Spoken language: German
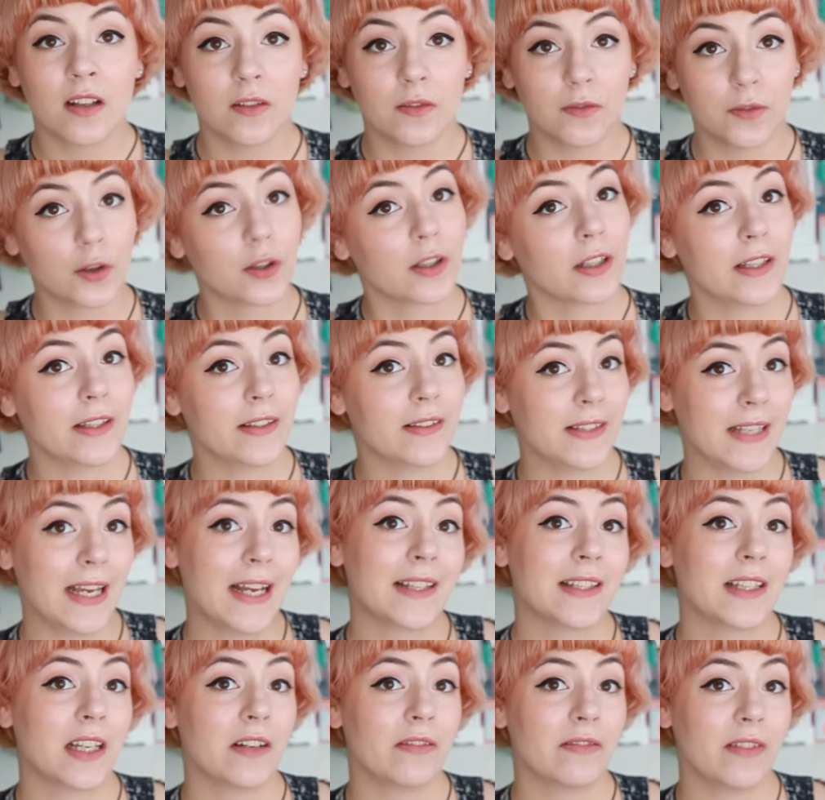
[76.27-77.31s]
wirklich
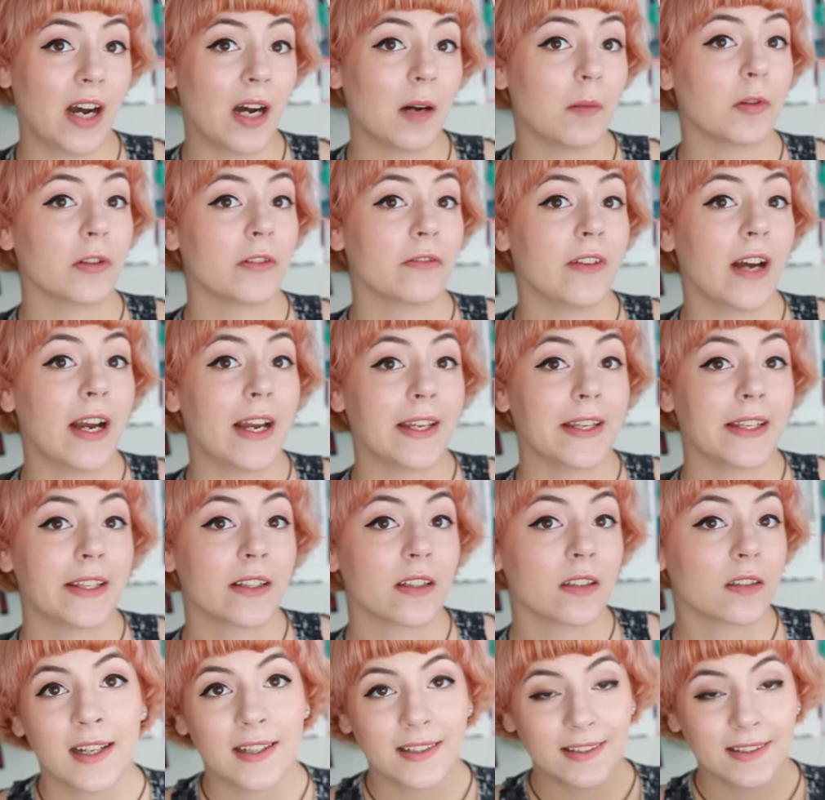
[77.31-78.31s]
sehr, sehr warm und weich.